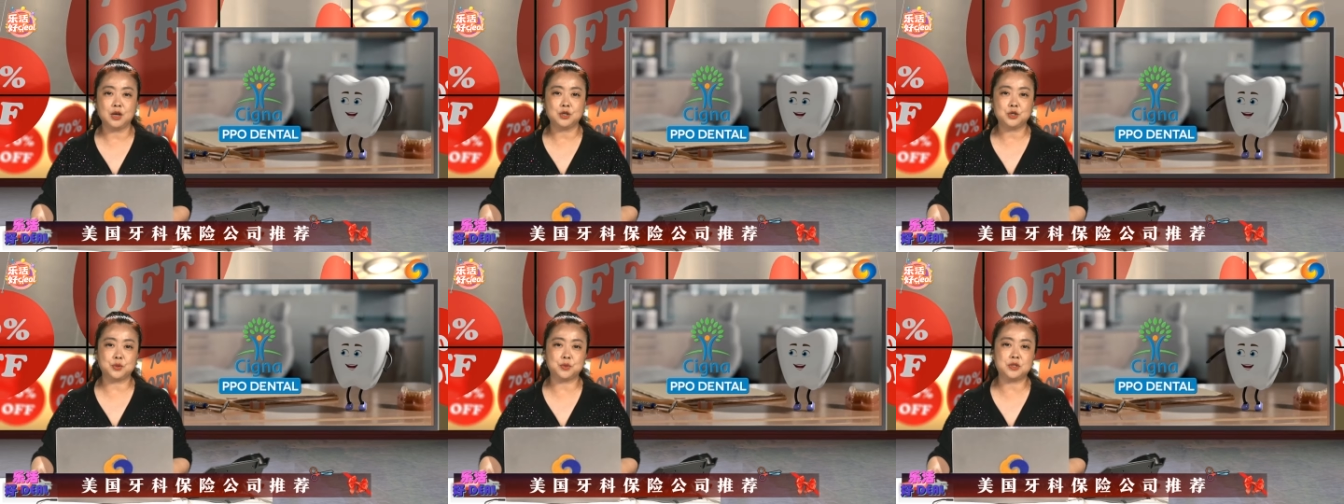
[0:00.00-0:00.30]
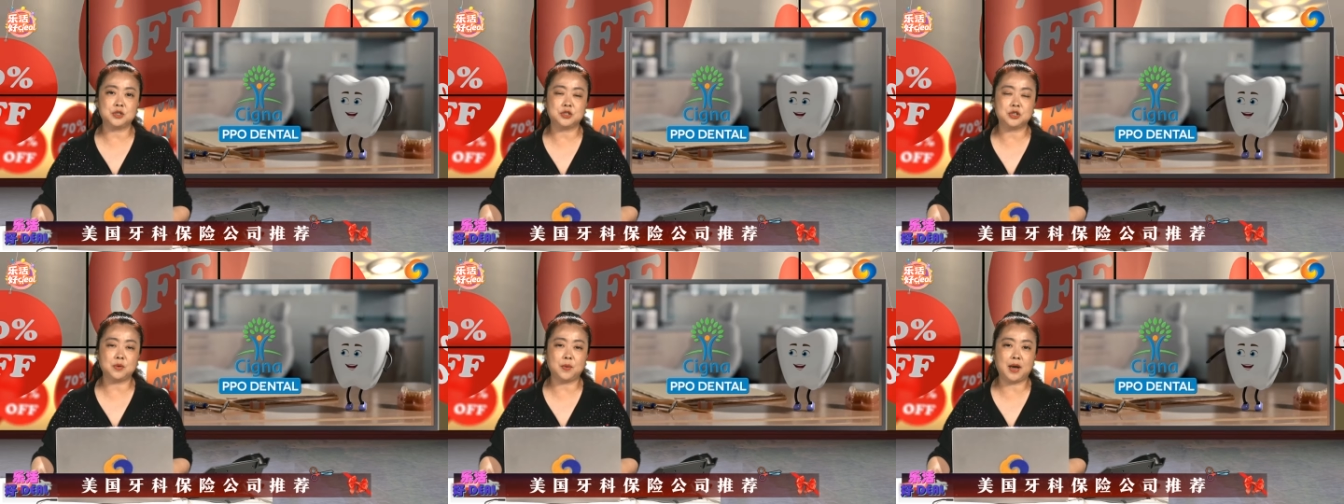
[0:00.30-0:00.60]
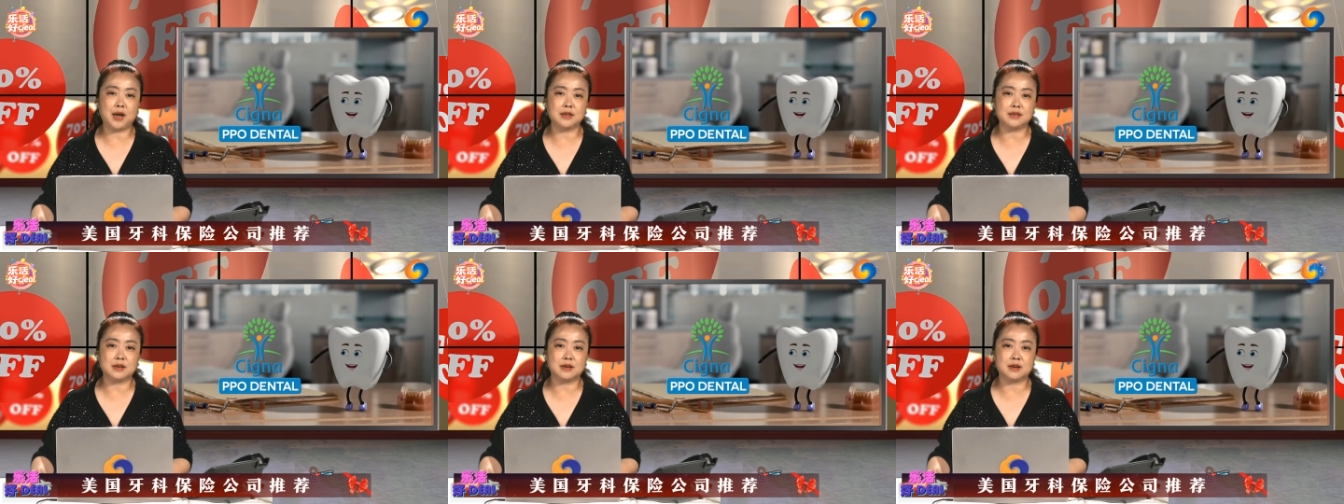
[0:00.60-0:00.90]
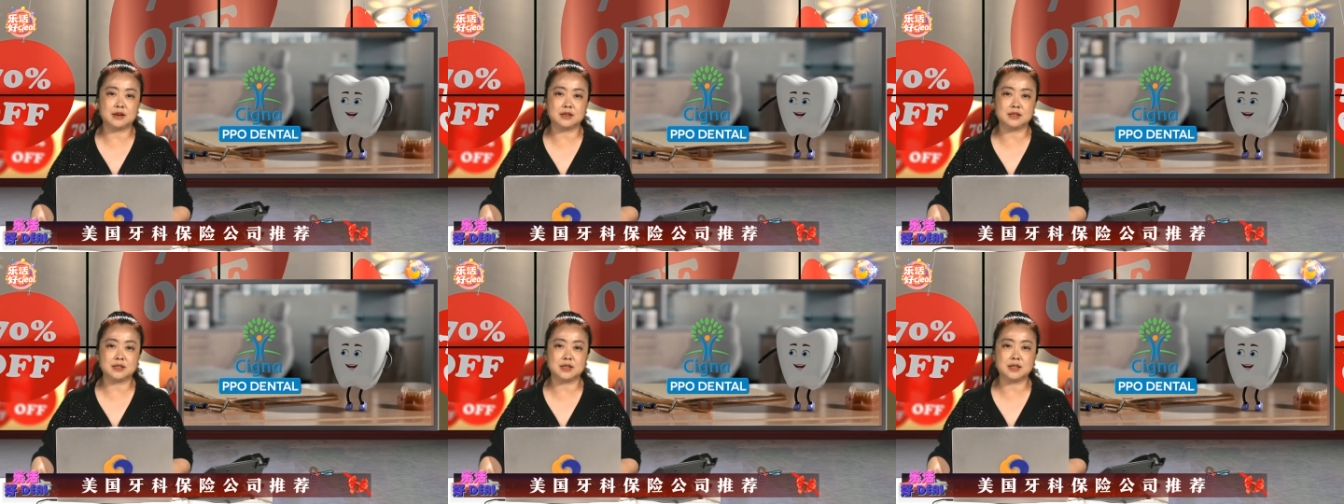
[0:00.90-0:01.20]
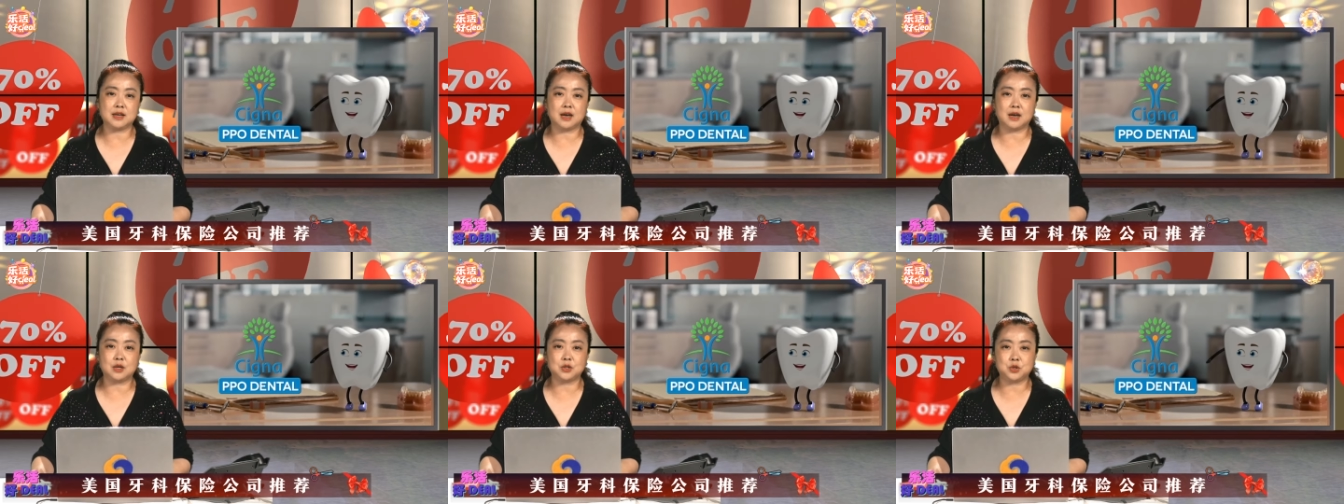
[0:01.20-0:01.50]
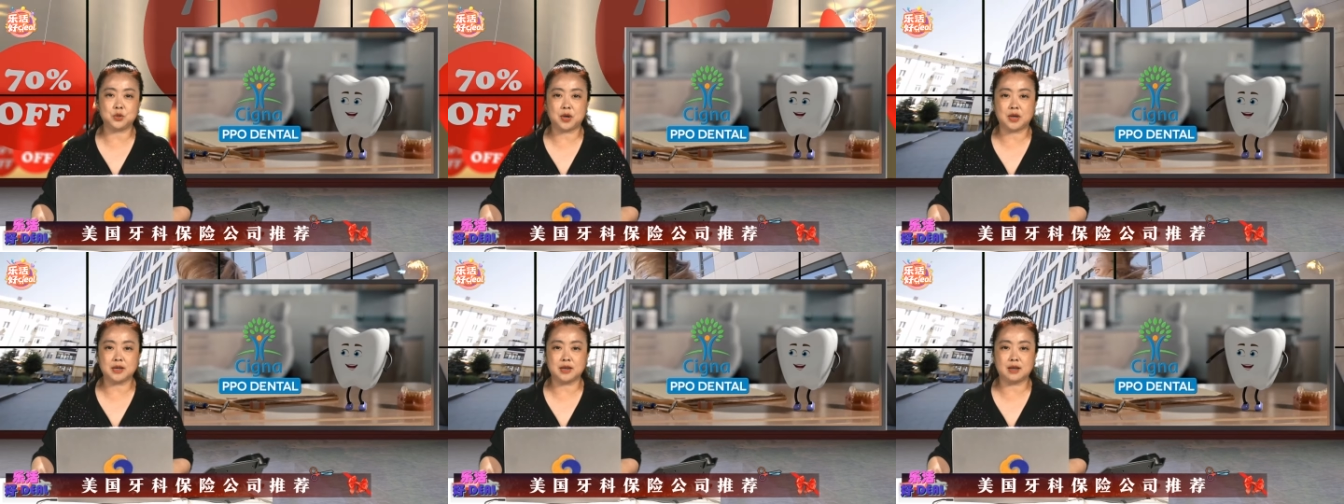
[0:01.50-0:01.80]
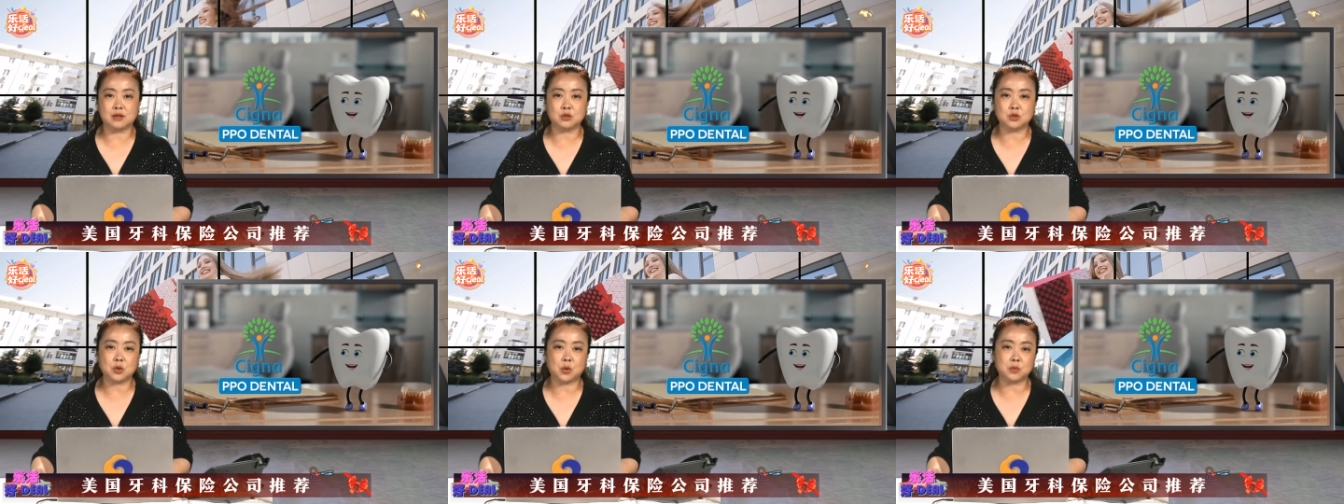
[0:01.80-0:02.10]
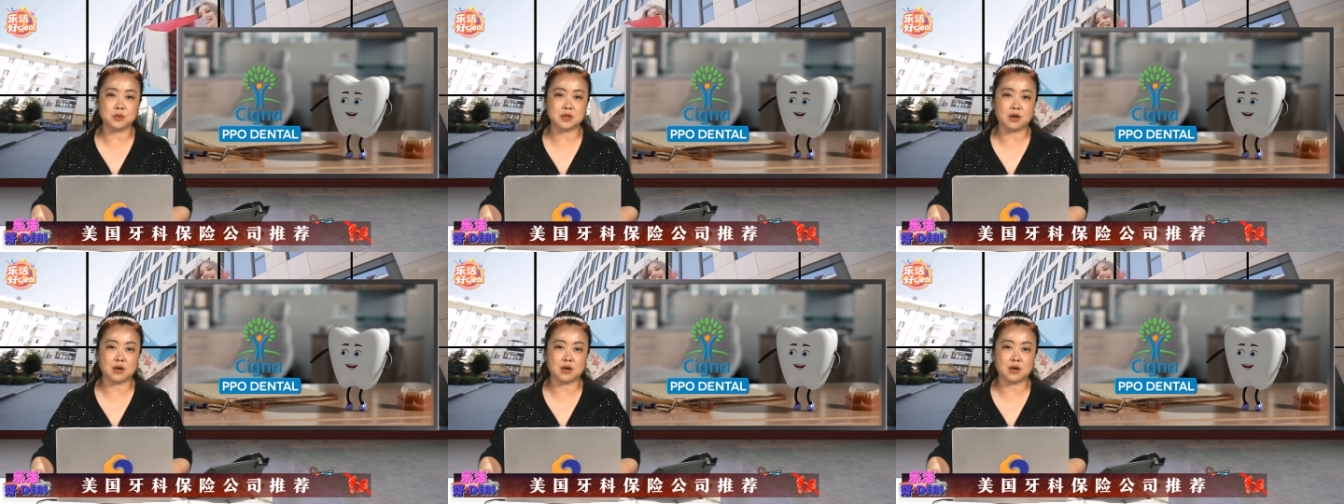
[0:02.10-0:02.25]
除此之外呢，Cigna 全年从